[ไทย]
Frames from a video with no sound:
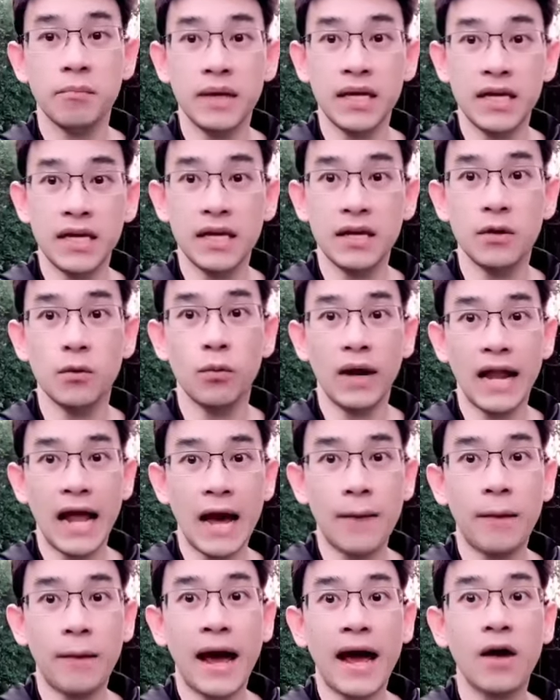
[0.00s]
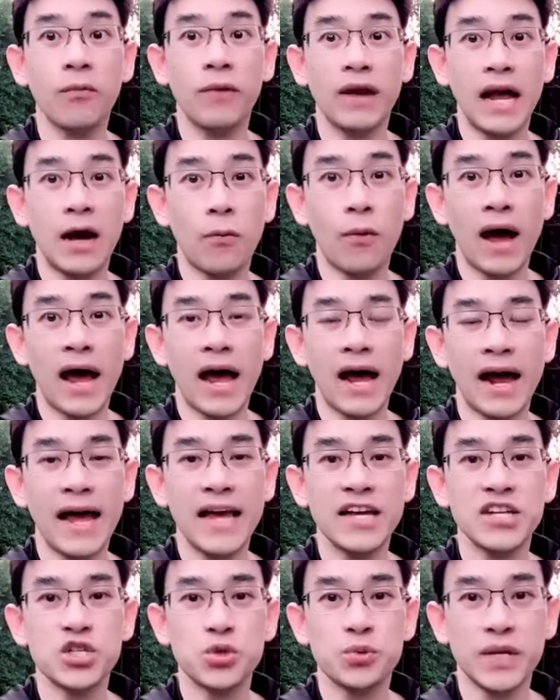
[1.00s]
มีเวลาพักเวลาว่าง
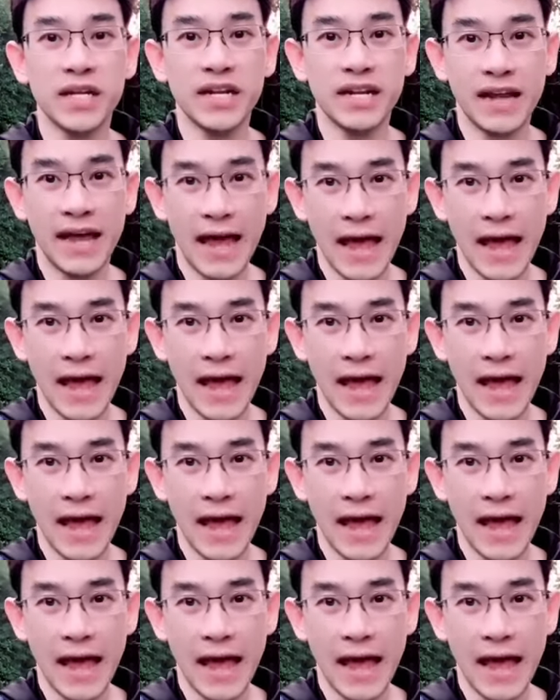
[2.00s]
ให้ชีวิต